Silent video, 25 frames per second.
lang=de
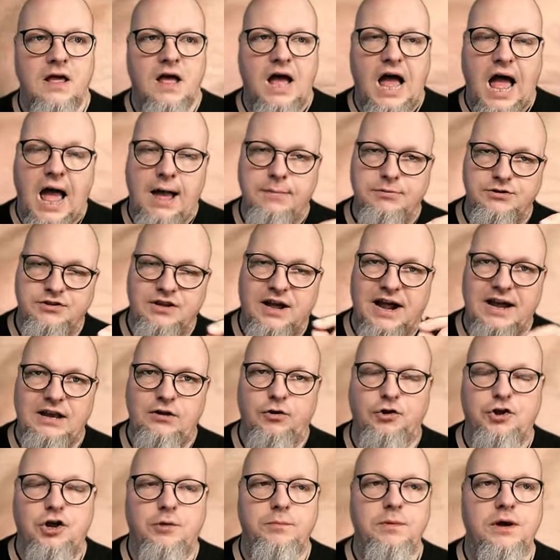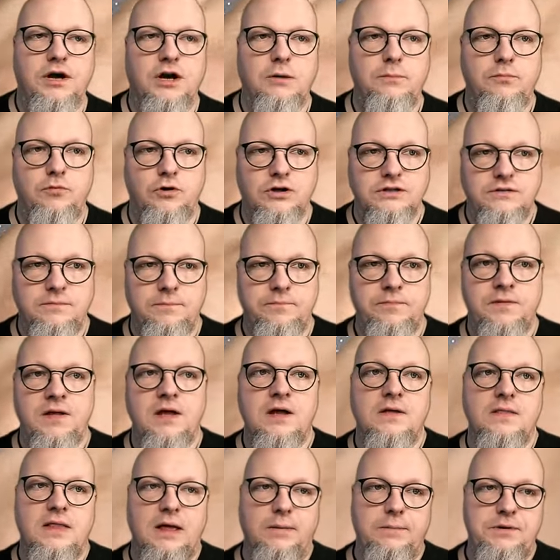habe drei Löcher mir gebohrt
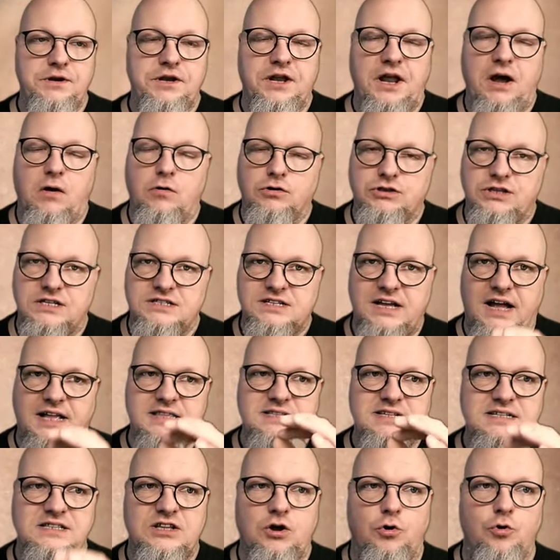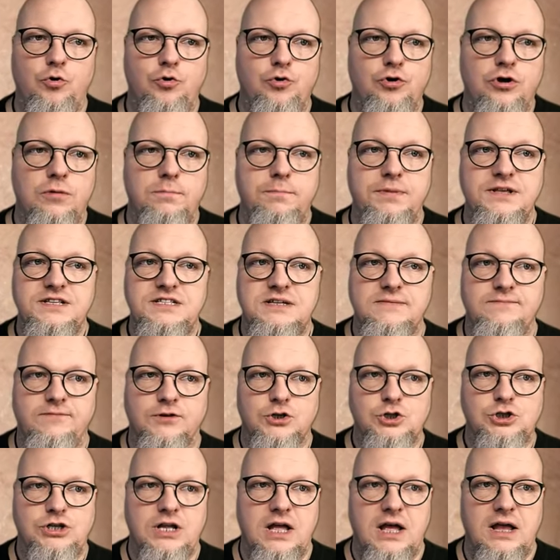damit ich auch das Ganze in der Höhe ein bisschen
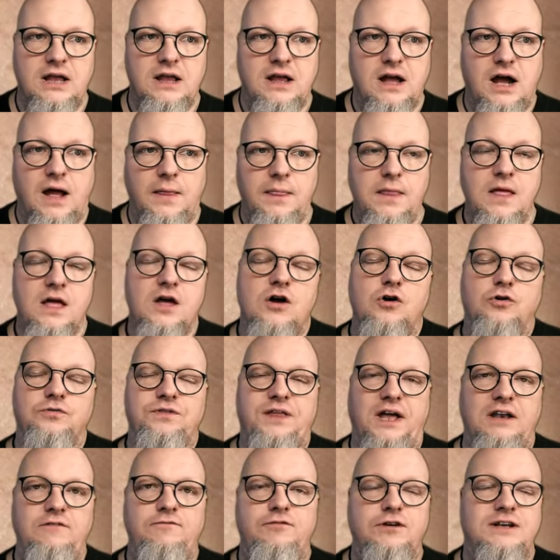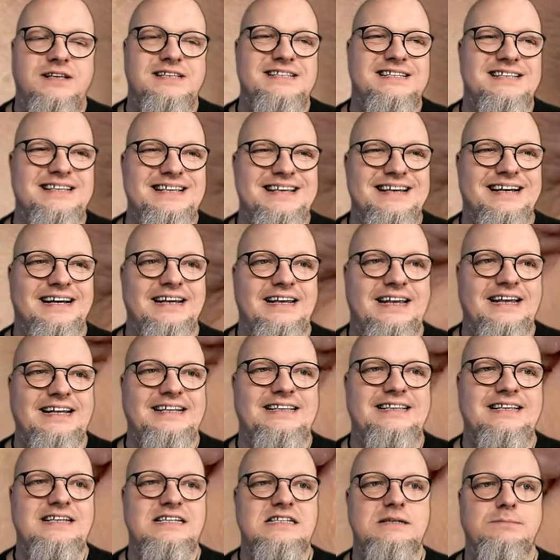verstellen kann. Und dann fixiere
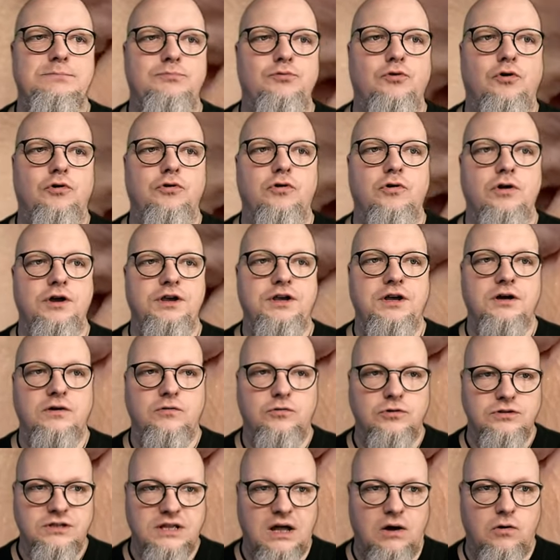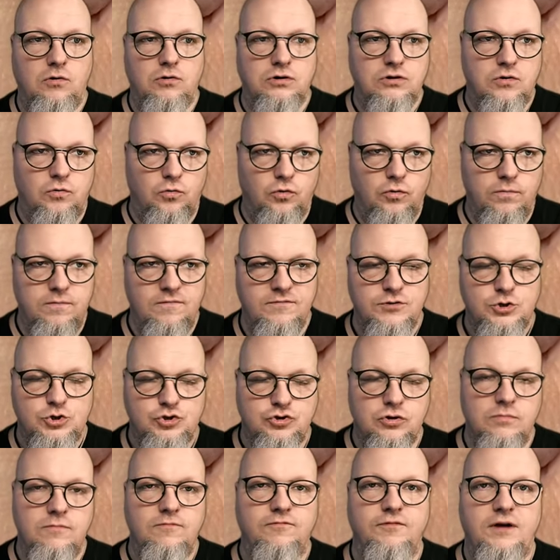ich diese Bohrlöcher und auch oben
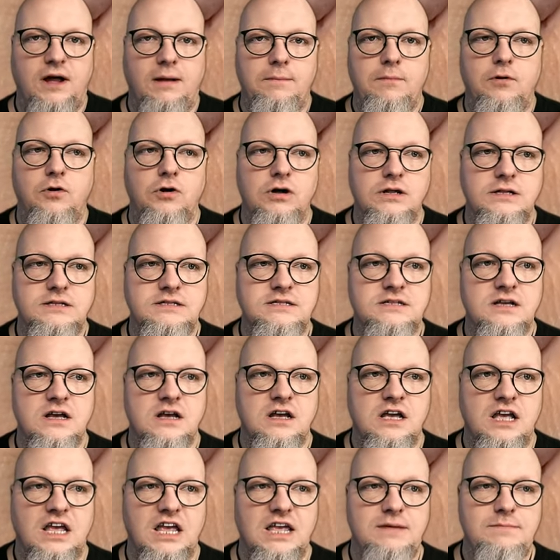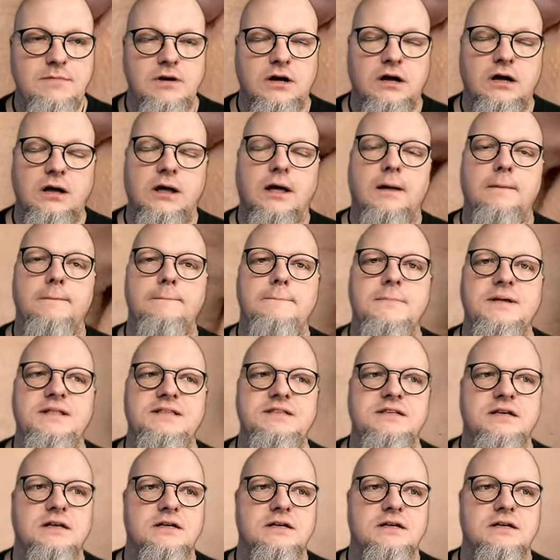stumpf am Holz immer mit